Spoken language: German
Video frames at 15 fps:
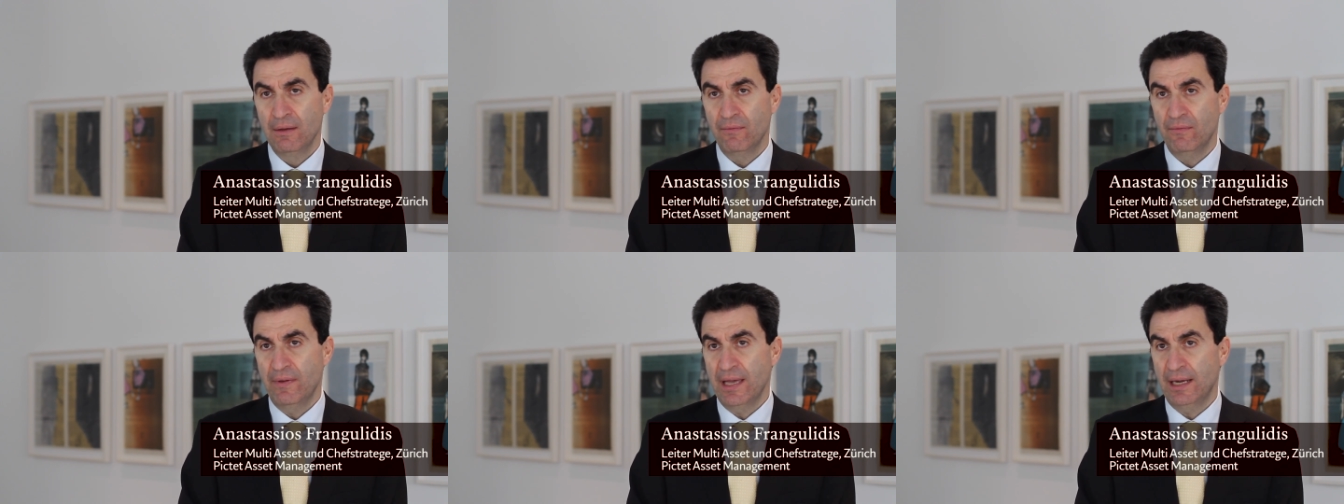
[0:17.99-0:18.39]

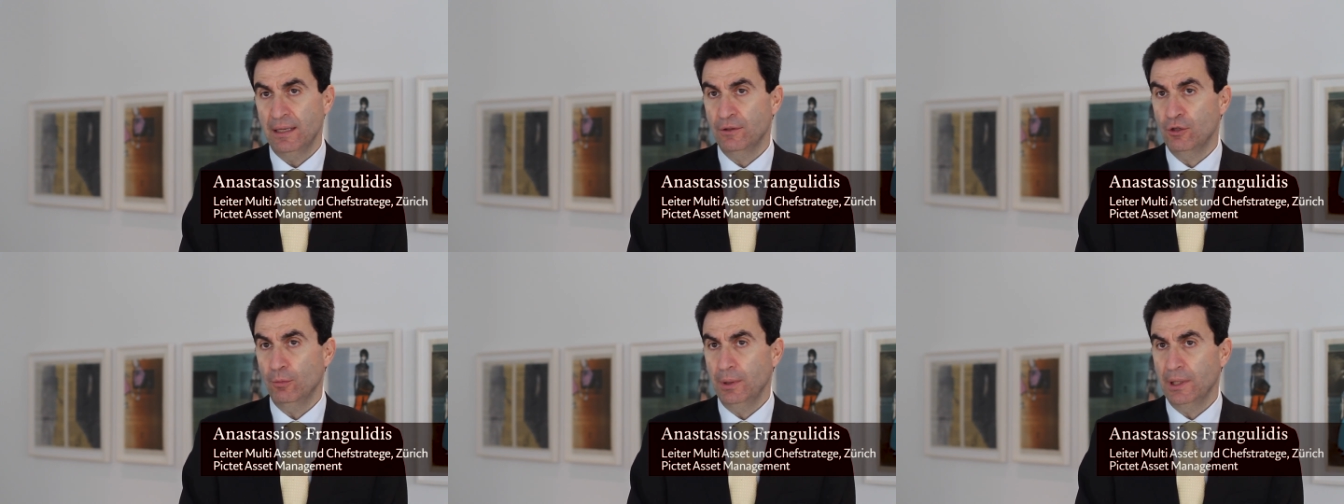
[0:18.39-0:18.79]

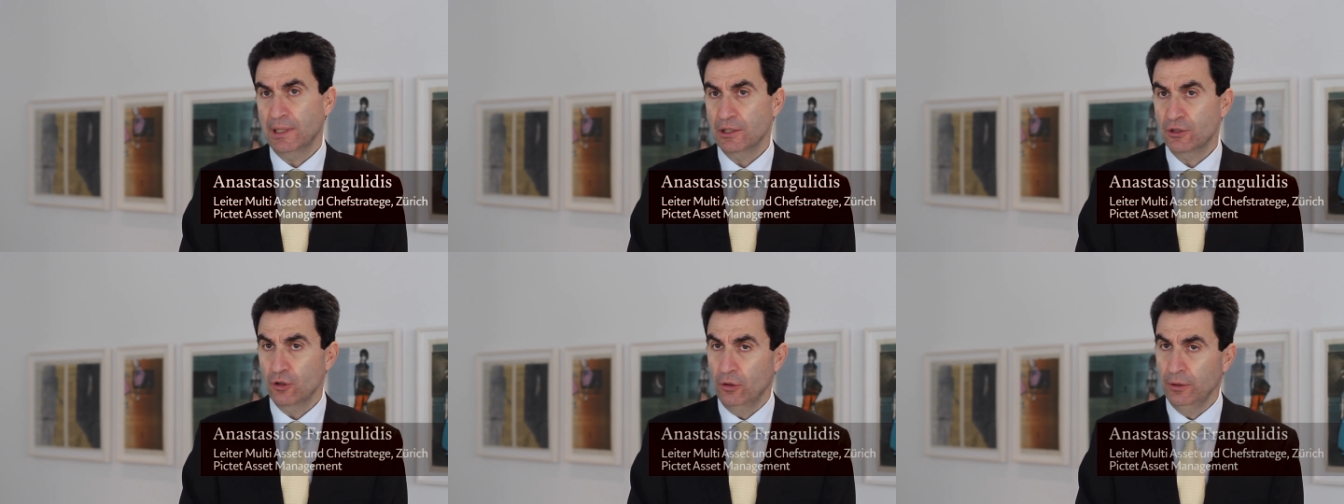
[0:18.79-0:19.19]
Während die
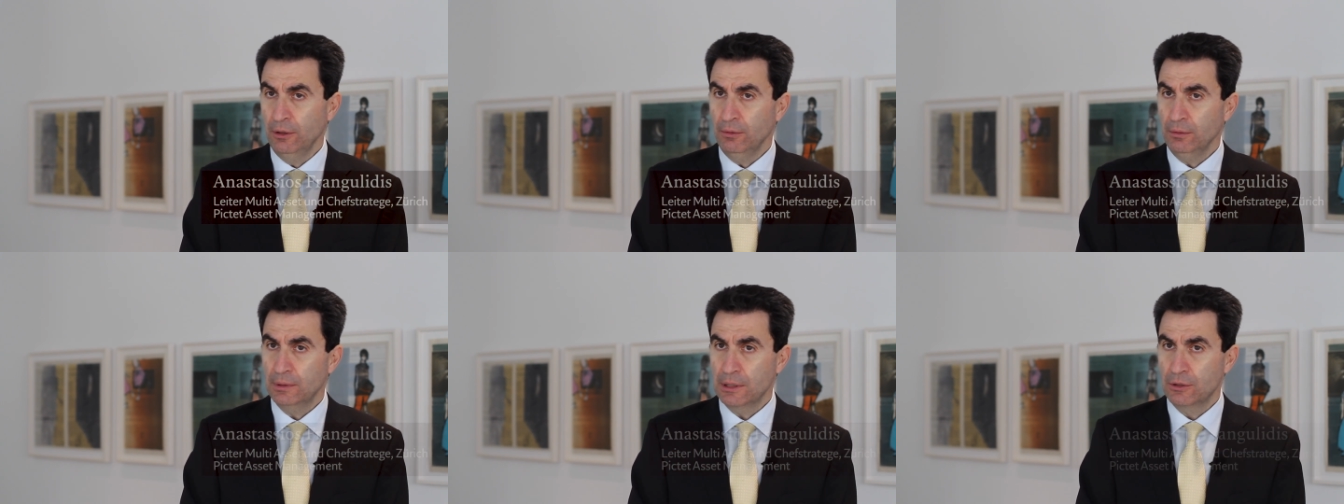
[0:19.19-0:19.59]

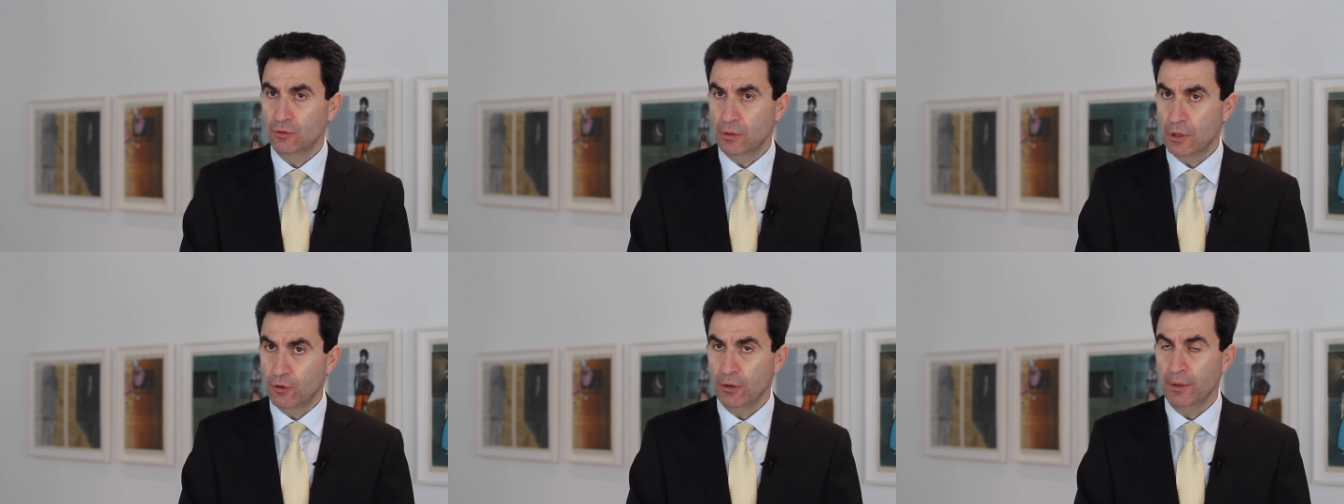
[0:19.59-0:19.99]
Obligationen,
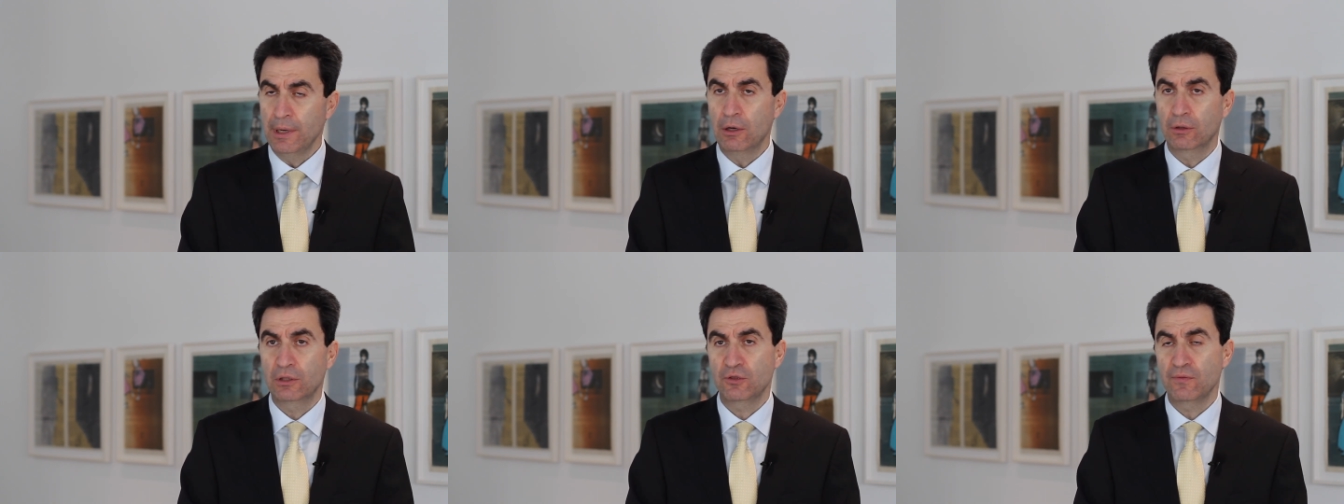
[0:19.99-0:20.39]
dazu gehören
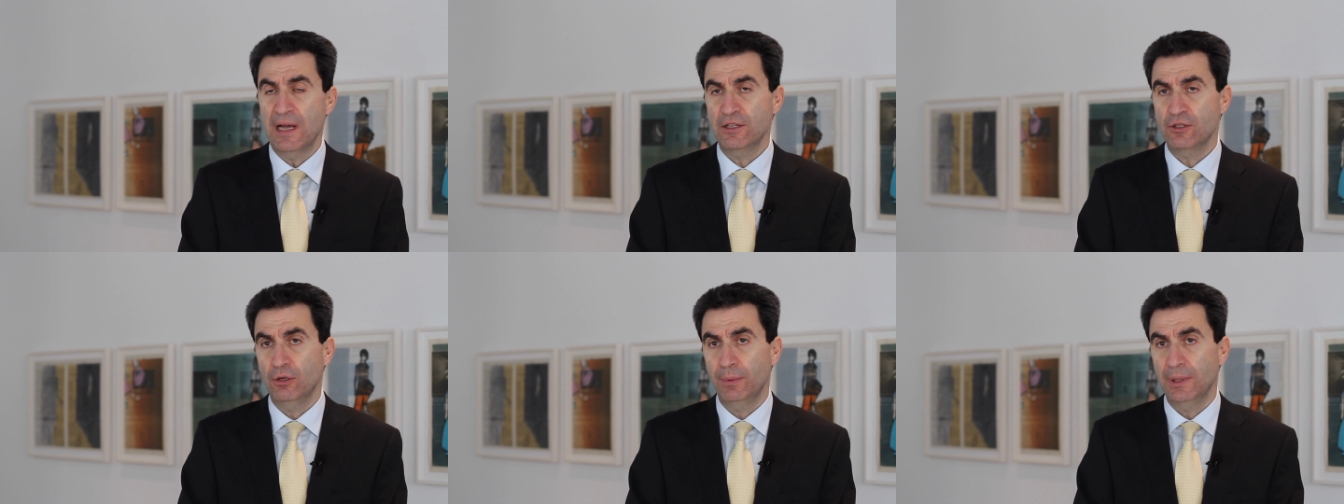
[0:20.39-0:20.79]
auch die
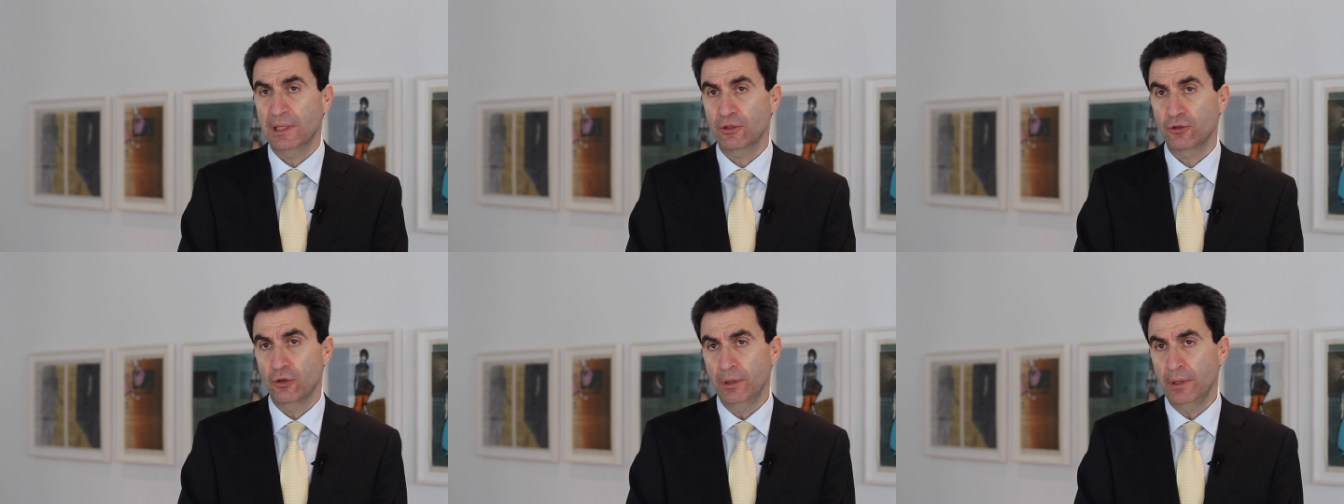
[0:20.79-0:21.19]
Schweizer
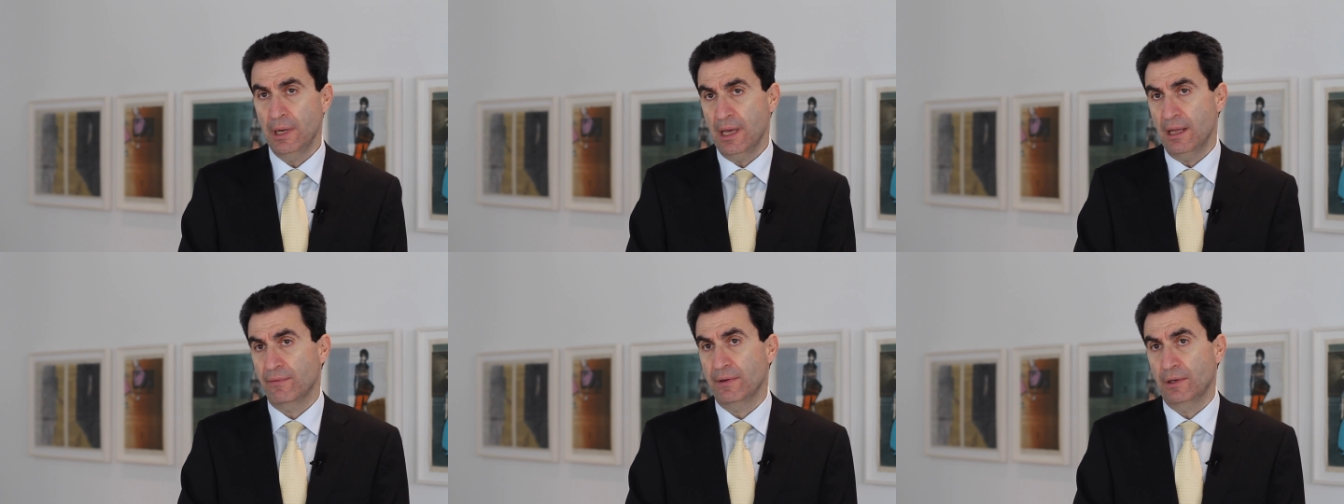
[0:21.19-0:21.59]
Obligationen,
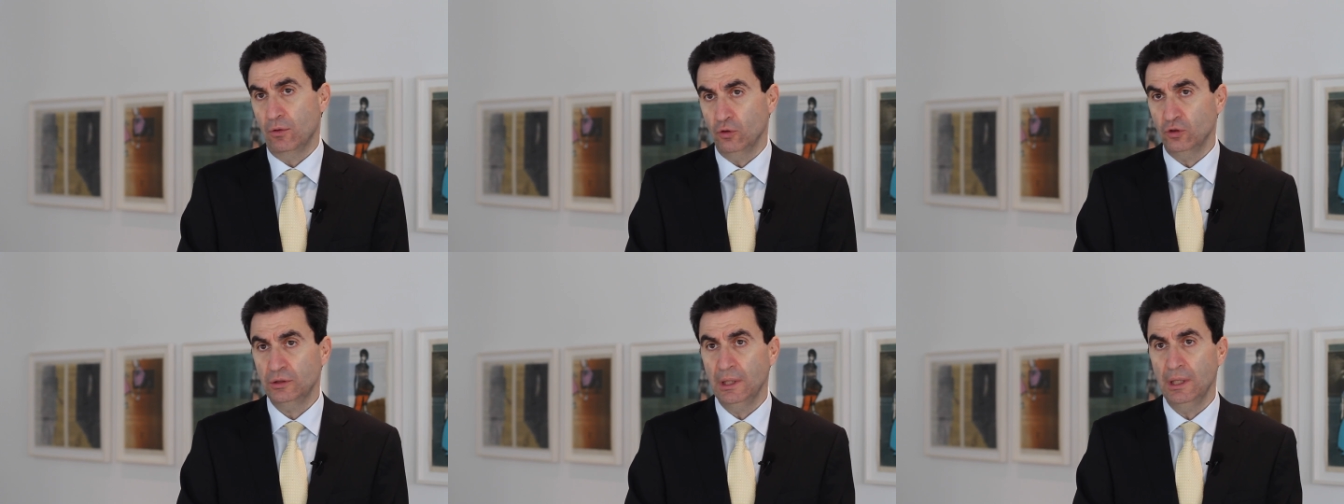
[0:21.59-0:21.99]
eher
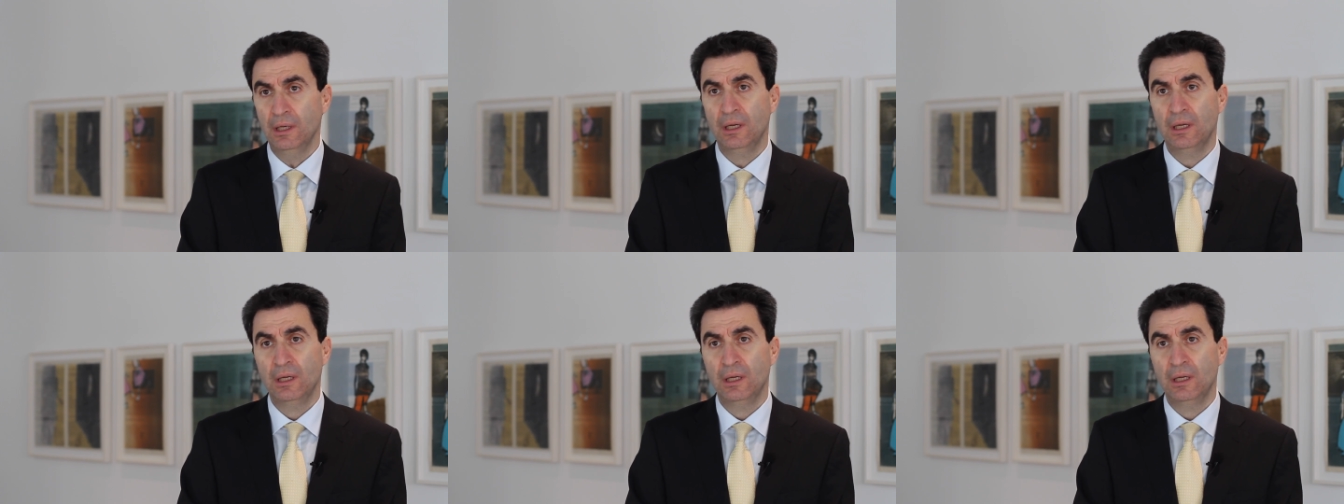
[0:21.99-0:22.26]
Verluste